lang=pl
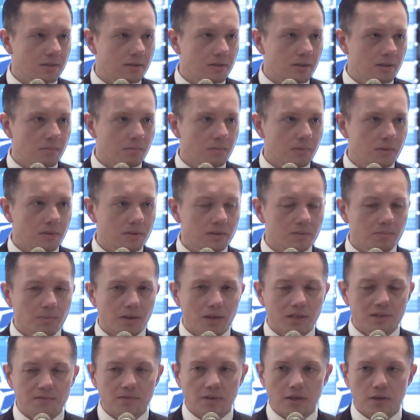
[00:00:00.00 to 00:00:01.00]
tym z
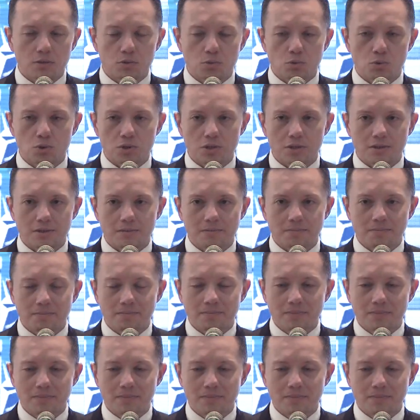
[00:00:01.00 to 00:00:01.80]
Państwa, którzy